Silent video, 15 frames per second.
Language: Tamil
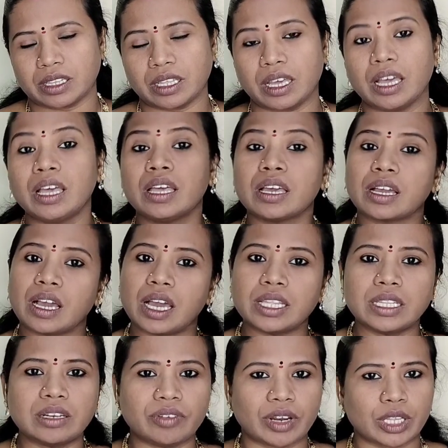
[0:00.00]
இருந்தால்
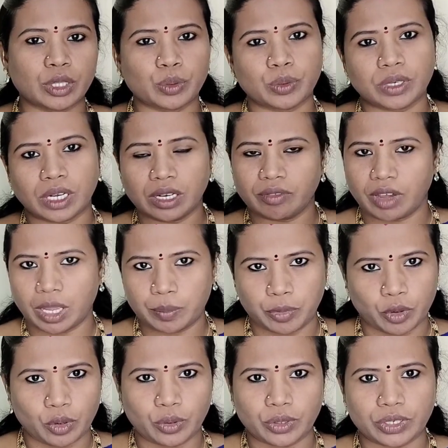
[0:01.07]
காதல் வரத்துக்கு உண்டான
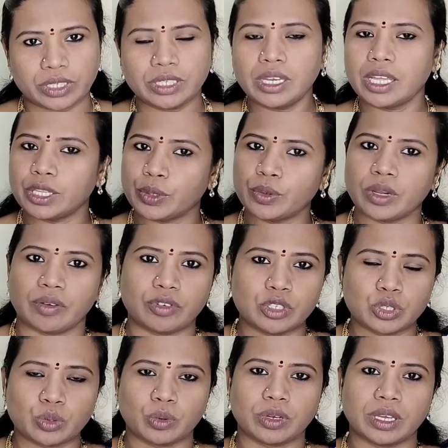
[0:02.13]
வாய்ப்புகளும் இருக்குது அதையும்
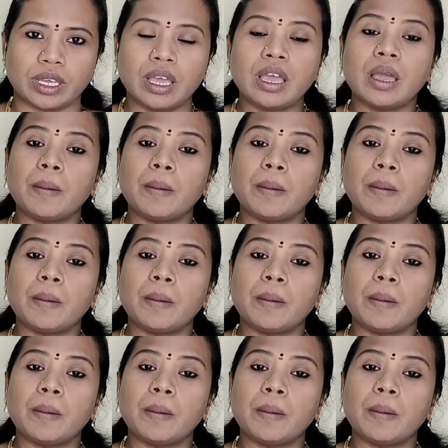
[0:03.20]
கவனிச்சுக்கோங்க